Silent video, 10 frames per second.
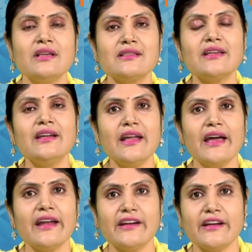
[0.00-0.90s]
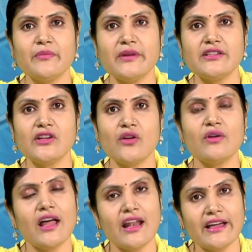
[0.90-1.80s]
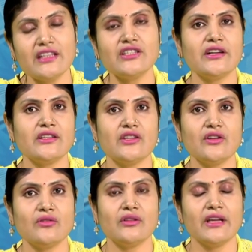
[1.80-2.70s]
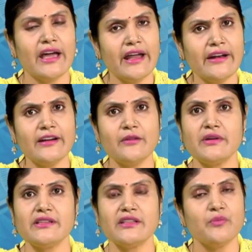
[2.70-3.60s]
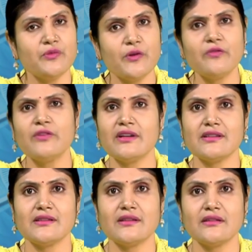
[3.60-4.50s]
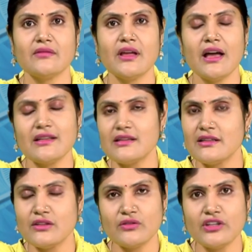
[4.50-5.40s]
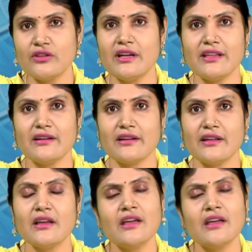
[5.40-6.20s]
స్కిన్ అండ్ హెయిర్ ట్రీట్మెంట్స్లో కూడా అలాగే చేయడం జరుగుతుంది హెయిర్ ట్రీట్మెంట్స్ అయితే బ్యూటిఫుల్ రిజల్ట్ అసలు అందులో తిరుగులేదండి